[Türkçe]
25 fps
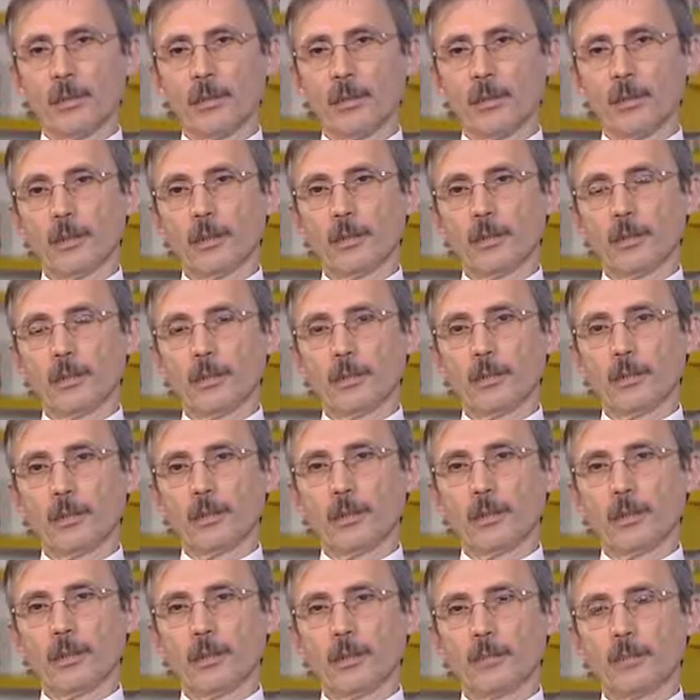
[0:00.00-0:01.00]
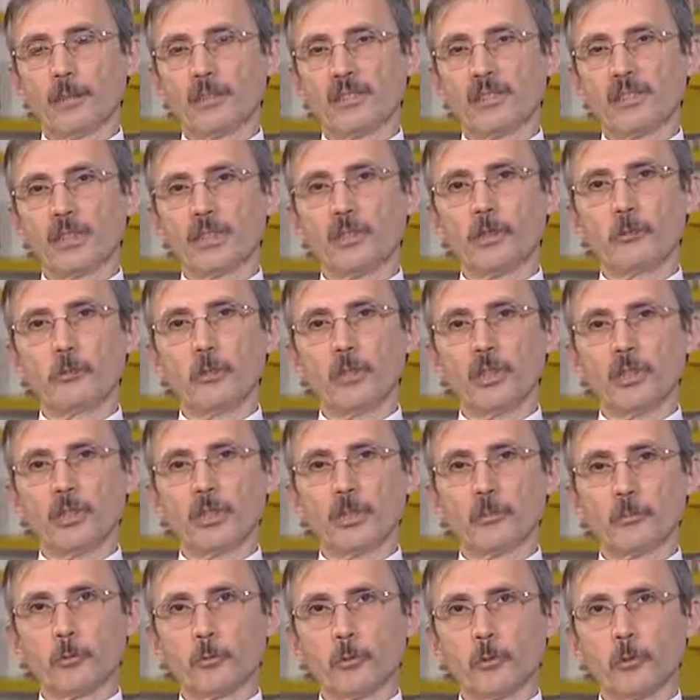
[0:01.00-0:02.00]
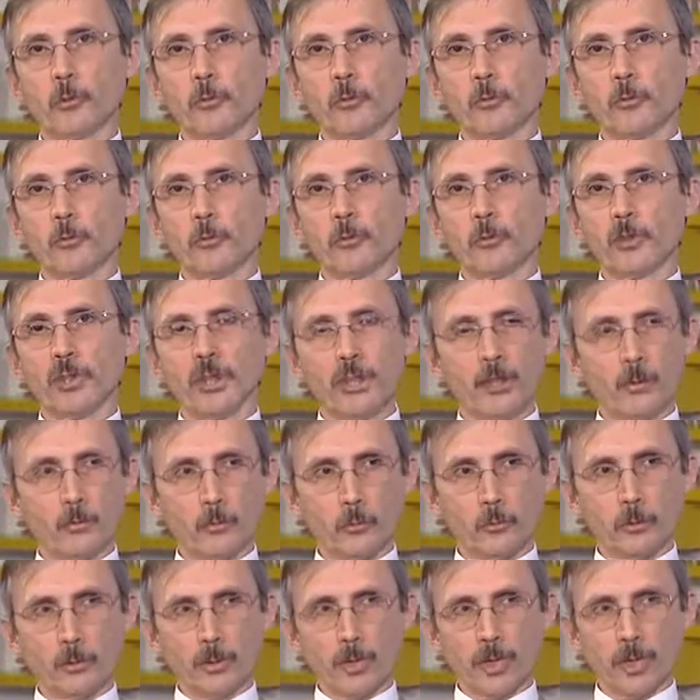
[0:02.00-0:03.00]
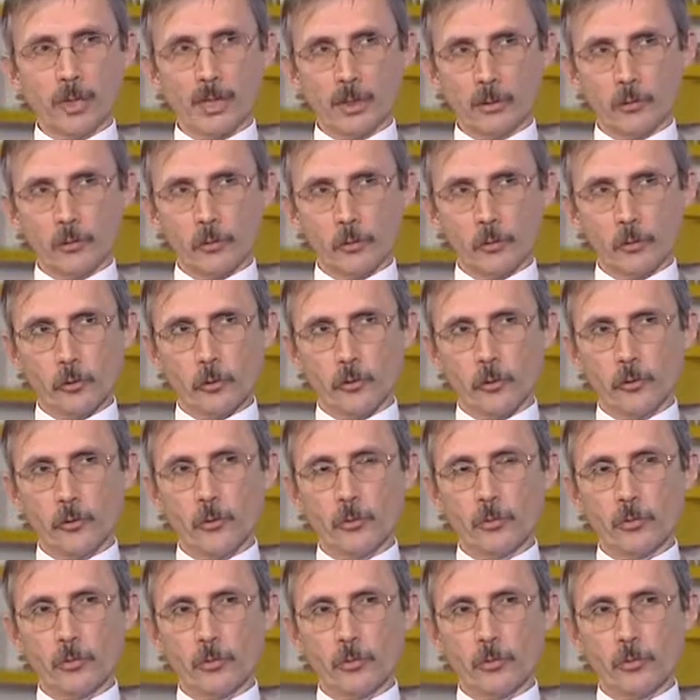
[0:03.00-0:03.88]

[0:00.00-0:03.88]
Ee, zaten yönetim kurulumuz da bunlardan oluşuyor.